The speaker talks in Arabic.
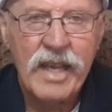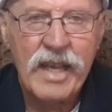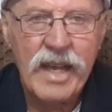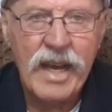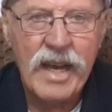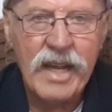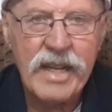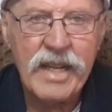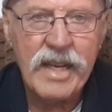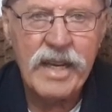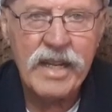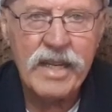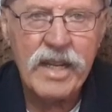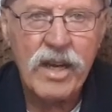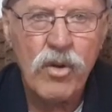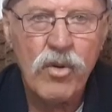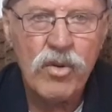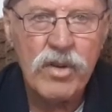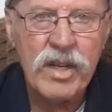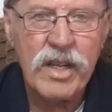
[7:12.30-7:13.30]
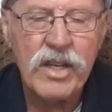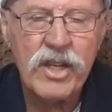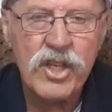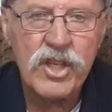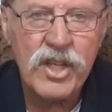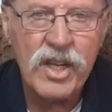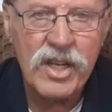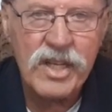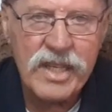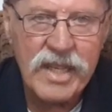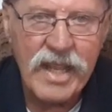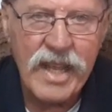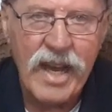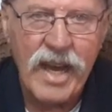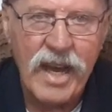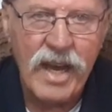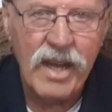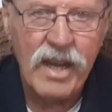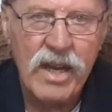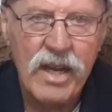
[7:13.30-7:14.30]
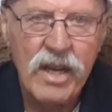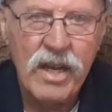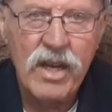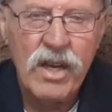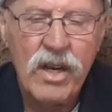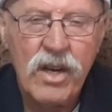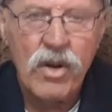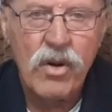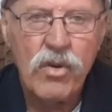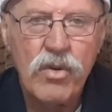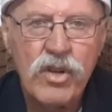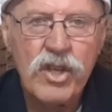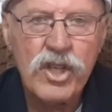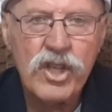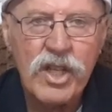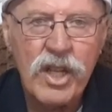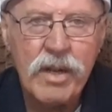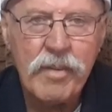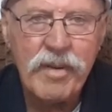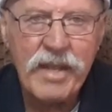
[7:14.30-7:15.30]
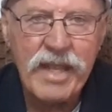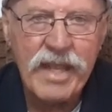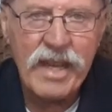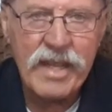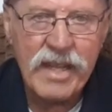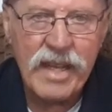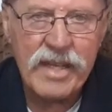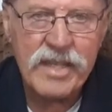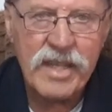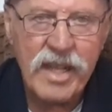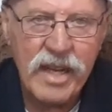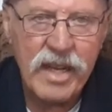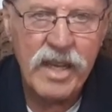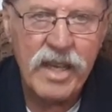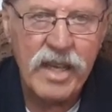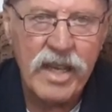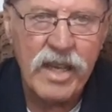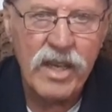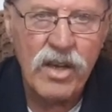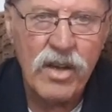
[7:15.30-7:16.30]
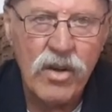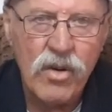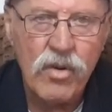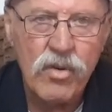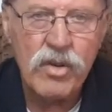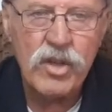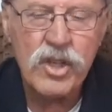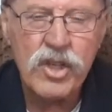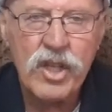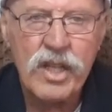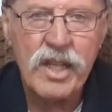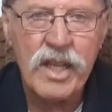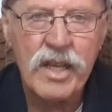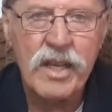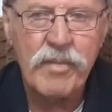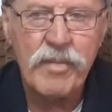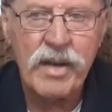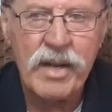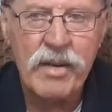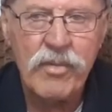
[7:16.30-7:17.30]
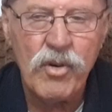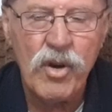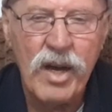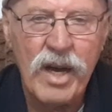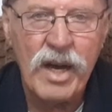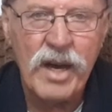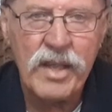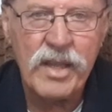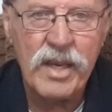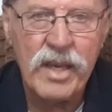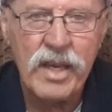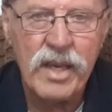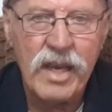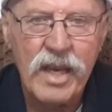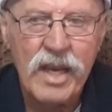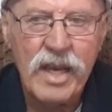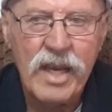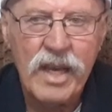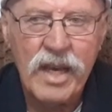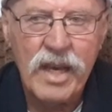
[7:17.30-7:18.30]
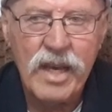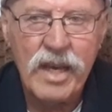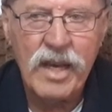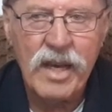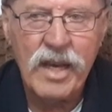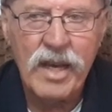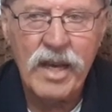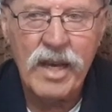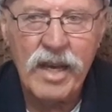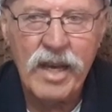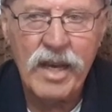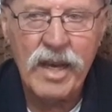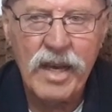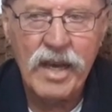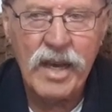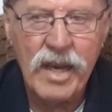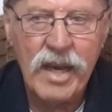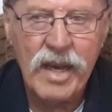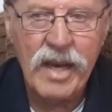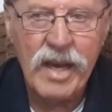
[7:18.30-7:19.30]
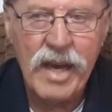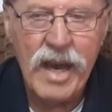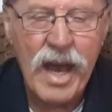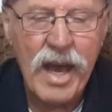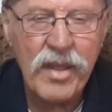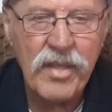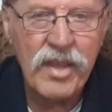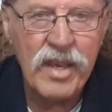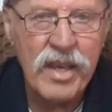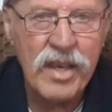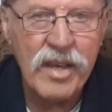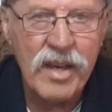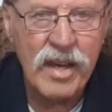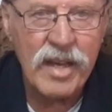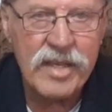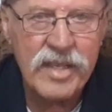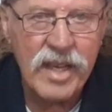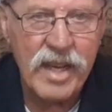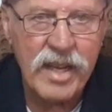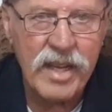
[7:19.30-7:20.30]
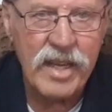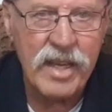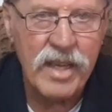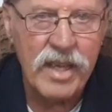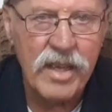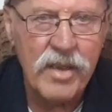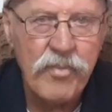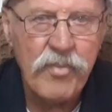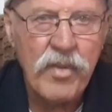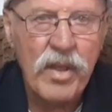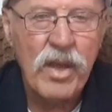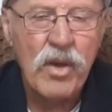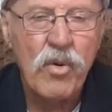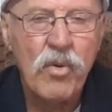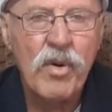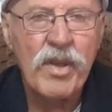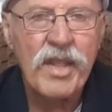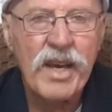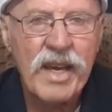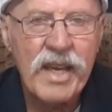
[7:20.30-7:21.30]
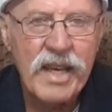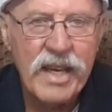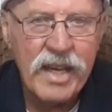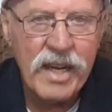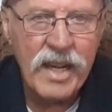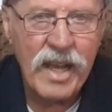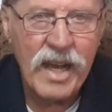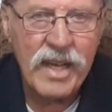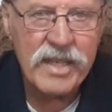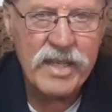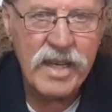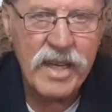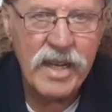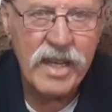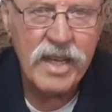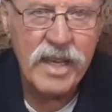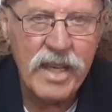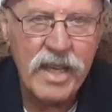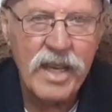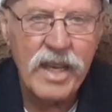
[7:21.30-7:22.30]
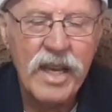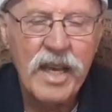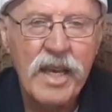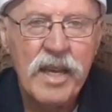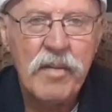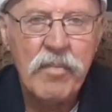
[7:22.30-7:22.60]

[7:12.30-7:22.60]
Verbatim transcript: يعني احنا كنا نشتري سلاح ونشتري بدلات عسكريه ونشتري بلا مؤاخذه آه، احذيه عسكريه نعم. وذخيره عسكريه